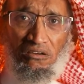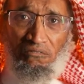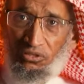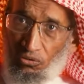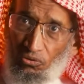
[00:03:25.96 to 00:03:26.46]

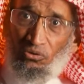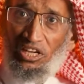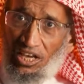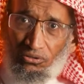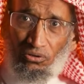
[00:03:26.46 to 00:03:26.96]

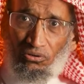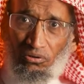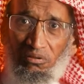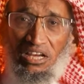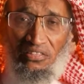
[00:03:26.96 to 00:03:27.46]
فاذكروني
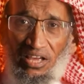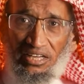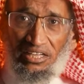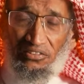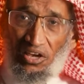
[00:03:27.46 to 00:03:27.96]
أذكركم
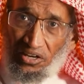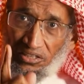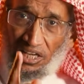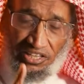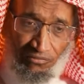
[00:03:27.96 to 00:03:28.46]
كذلك إذا
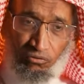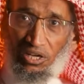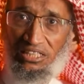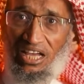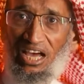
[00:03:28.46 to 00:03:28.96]
أردت أن يعفو
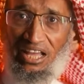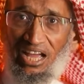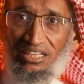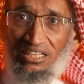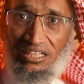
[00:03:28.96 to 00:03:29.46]
الله تعالى
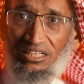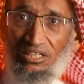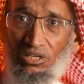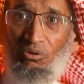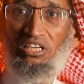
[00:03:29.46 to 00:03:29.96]
عنك
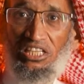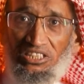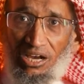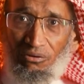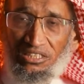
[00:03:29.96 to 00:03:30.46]

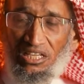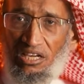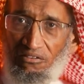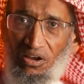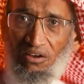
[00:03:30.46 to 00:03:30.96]
ويتجاوز
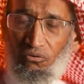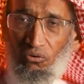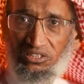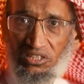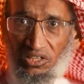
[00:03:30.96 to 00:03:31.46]
فاعفو
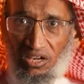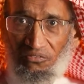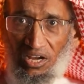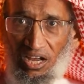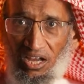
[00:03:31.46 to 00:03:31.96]

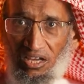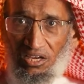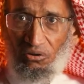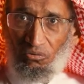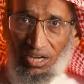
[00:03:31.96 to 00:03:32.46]
وتصافح
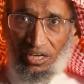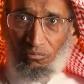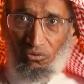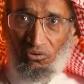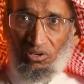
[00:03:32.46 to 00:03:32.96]

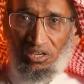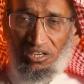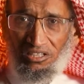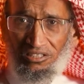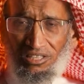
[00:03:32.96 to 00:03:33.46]
واعلموا
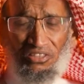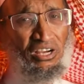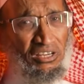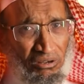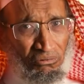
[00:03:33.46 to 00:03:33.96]

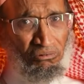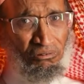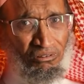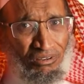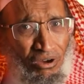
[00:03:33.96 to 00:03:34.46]
تذكروا
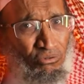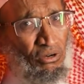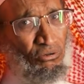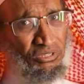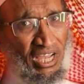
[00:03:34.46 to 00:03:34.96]

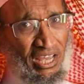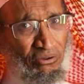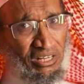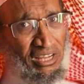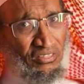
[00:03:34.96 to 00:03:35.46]
قوله تعالى
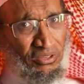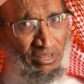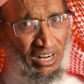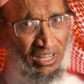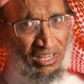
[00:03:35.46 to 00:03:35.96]
والكاظمين
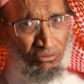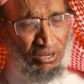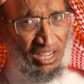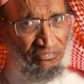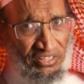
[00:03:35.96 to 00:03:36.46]
الغيظ
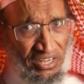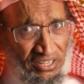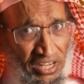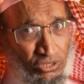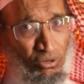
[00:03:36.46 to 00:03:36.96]
والعافين عن
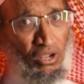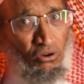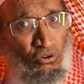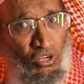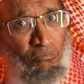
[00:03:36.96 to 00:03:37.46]
الناس
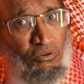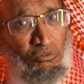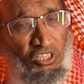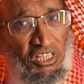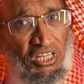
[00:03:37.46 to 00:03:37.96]
والله يحب
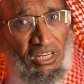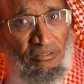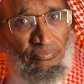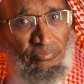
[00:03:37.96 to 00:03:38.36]
المحسنين